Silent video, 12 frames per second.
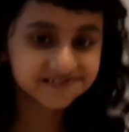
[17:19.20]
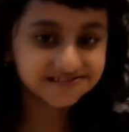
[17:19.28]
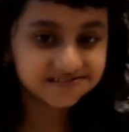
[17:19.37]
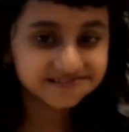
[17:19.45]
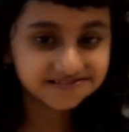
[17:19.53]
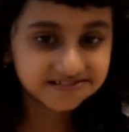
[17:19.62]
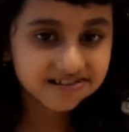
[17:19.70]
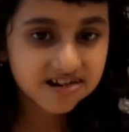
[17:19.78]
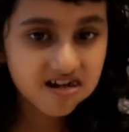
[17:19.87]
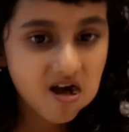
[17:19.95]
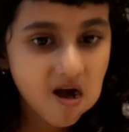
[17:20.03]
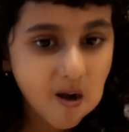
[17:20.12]
আর দেখা
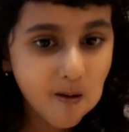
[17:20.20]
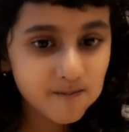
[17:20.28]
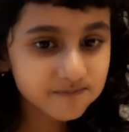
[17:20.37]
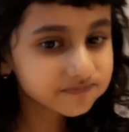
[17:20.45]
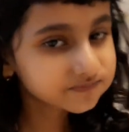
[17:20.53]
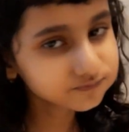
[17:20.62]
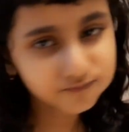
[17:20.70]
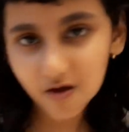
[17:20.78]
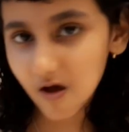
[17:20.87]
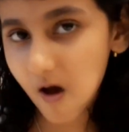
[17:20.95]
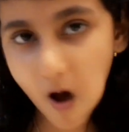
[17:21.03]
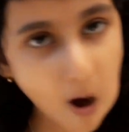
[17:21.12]
হবে না
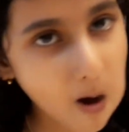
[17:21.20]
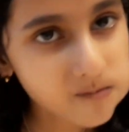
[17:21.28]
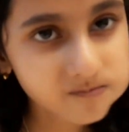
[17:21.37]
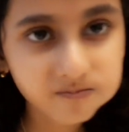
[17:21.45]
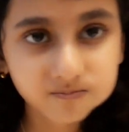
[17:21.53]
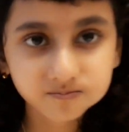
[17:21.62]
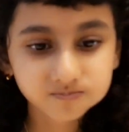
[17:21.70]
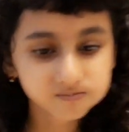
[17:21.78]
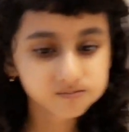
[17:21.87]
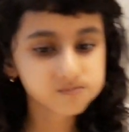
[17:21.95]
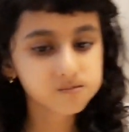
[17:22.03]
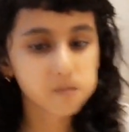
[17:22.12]
তাই জন্য গুড
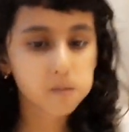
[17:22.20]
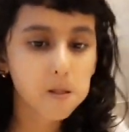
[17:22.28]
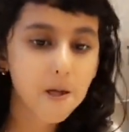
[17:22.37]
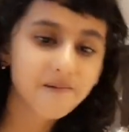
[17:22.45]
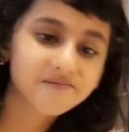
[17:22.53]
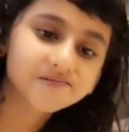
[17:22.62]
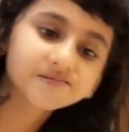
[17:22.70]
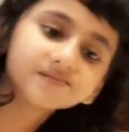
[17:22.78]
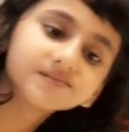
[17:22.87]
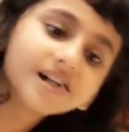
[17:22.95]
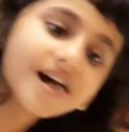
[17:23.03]
নাইট করে দিল গো